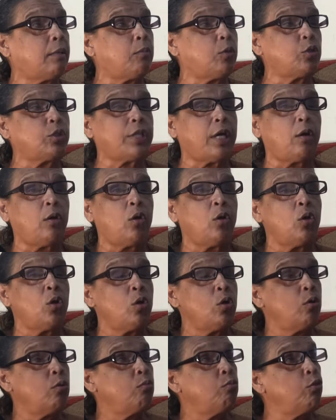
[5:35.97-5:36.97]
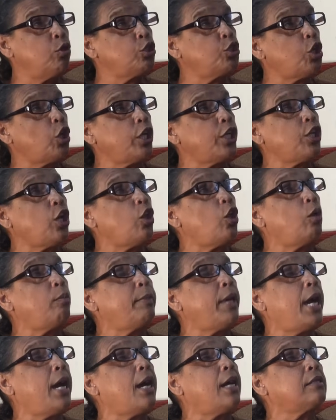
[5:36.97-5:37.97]
O sea, eso era un puerto
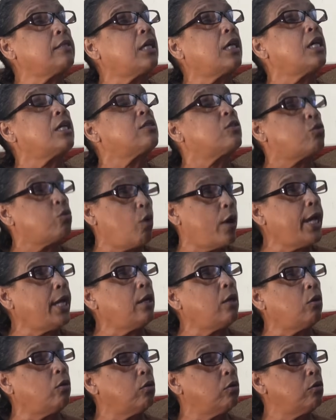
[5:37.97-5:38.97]
prácticamente. en el suelo.